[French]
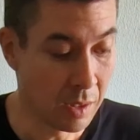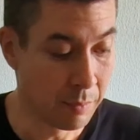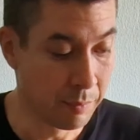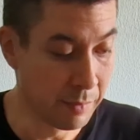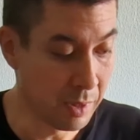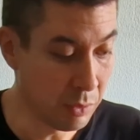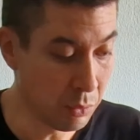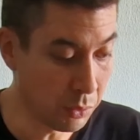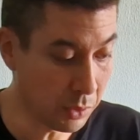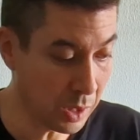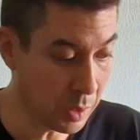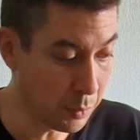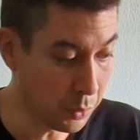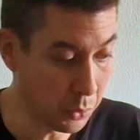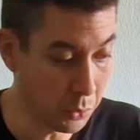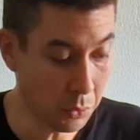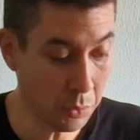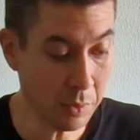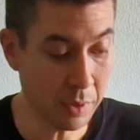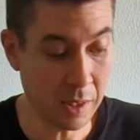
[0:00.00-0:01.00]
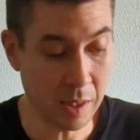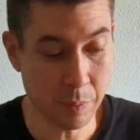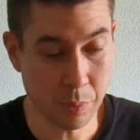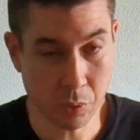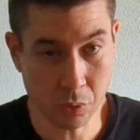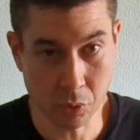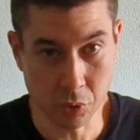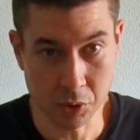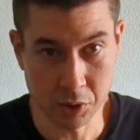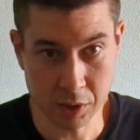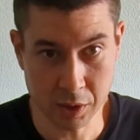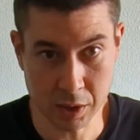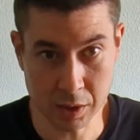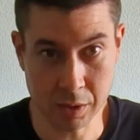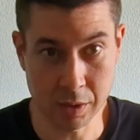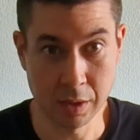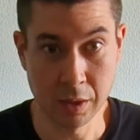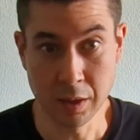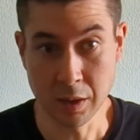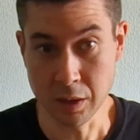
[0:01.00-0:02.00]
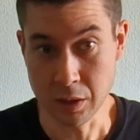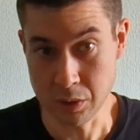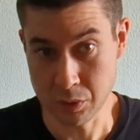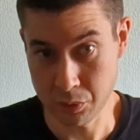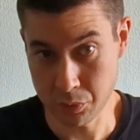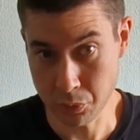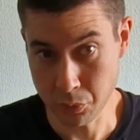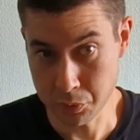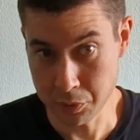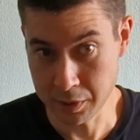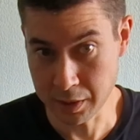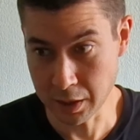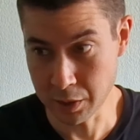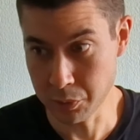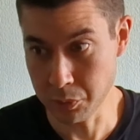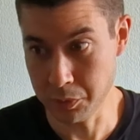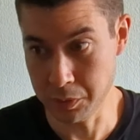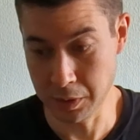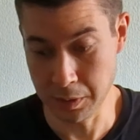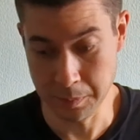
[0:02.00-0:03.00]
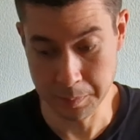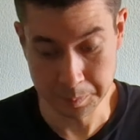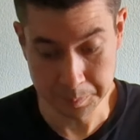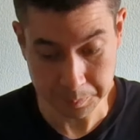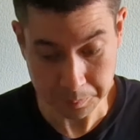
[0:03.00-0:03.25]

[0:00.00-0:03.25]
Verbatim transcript: mais il vous répond et il prend en charge sans aucun souci.